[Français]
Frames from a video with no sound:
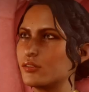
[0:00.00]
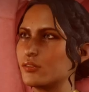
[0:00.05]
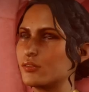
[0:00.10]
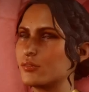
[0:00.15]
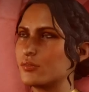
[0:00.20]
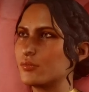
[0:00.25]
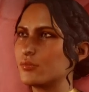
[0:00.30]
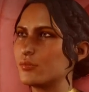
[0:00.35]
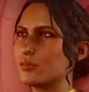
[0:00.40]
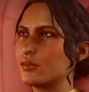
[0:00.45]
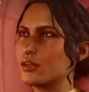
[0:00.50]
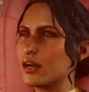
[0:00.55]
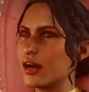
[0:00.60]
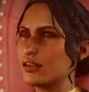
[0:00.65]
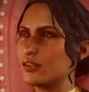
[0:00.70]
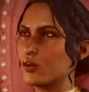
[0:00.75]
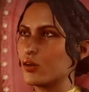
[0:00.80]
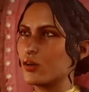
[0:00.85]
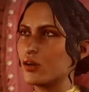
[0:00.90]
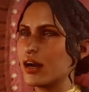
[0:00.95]
Bien
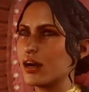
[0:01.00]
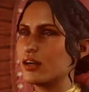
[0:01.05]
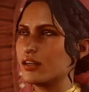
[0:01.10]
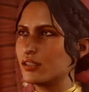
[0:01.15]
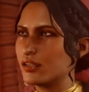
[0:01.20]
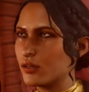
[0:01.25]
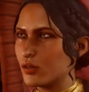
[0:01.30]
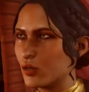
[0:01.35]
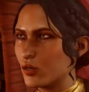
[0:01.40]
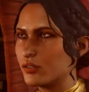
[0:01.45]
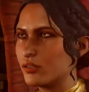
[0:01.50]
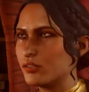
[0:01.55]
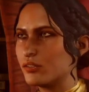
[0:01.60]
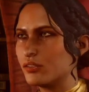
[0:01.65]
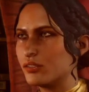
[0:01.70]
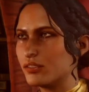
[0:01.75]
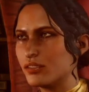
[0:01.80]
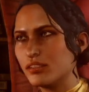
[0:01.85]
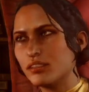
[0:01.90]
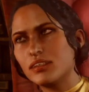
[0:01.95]
sûr, Inquisiteur.
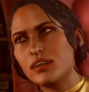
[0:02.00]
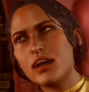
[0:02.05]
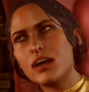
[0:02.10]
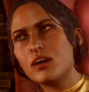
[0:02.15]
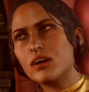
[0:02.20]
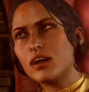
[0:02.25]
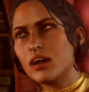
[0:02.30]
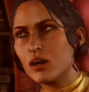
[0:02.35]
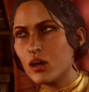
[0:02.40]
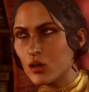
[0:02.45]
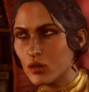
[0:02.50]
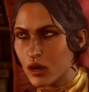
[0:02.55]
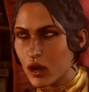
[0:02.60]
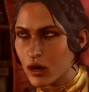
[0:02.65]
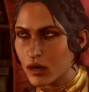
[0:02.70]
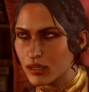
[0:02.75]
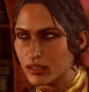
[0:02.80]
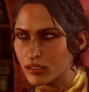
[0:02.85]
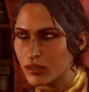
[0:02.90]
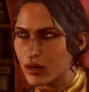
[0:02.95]
Célène
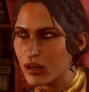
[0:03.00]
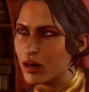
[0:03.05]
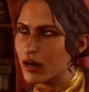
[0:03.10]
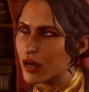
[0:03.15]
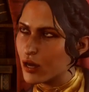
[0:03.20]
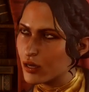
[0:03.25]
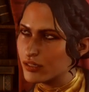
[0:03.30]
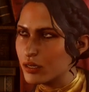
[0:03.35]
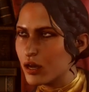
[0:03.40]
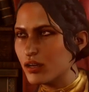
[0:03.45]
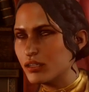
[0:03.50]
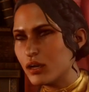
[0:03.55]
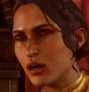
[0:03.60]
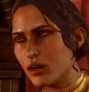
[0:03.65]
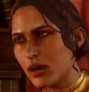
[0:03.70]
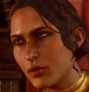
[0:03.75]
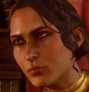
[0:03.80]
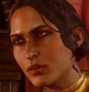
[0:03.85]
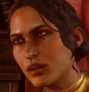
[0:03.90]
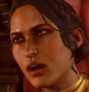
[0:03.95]
organise les négociations de
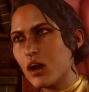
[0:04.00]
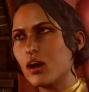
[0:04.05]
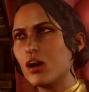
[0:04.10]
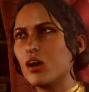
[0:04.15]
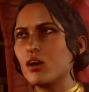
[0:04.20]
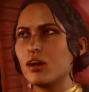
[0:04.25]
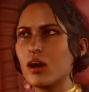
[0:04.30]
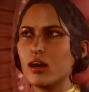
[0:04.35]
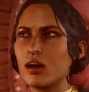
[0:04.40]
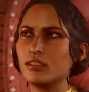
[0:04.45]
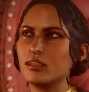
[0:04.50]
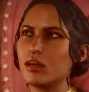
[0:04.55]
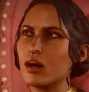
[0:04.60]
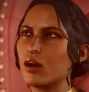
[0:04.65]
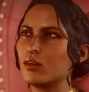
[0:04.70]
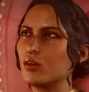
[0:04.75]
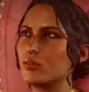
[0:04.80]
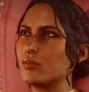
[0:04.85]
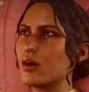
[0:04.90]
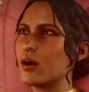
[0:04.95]
paix à l'occasion d'un
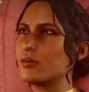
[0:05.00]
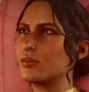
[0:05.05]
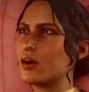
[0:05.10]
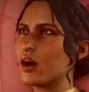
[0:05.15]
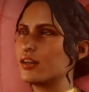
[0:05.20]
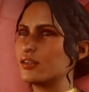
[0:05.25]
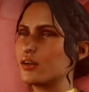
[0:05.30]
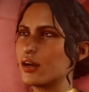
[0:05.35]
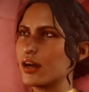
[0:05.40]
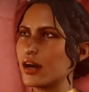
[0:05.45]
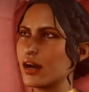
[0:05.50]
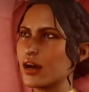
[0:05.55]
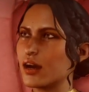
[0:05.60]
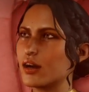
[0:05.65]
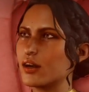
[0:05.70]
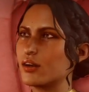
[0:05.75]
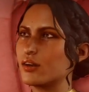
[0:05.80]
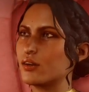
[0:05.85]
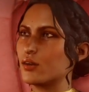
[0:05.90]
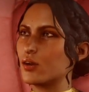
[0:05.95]
bal masqué.
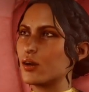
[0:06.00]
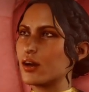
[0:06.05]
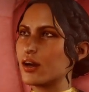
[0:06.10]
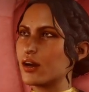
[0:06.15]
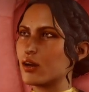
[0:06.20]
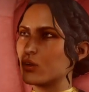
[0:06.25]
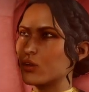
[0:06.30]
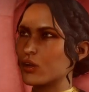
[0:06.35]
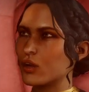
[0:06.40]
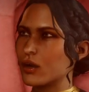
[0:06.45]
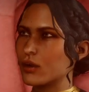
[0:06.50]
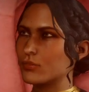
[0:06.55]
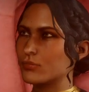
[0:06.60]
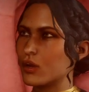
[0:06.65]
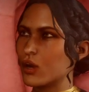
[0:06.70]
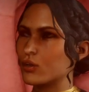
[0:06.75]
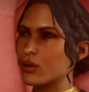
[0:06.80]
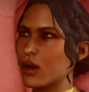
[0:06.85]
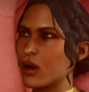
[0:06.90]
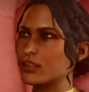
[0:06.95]
Tous les grands noms
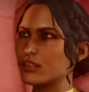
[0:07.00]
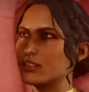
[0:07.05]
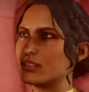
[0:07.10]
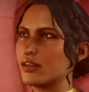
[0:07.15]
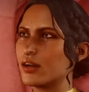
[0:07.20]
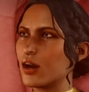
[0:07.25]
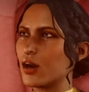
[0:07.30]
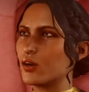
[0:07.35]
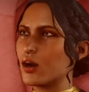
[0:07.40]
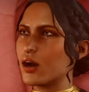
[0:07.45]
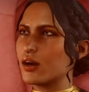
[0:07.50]
d'Orlaïs seront là.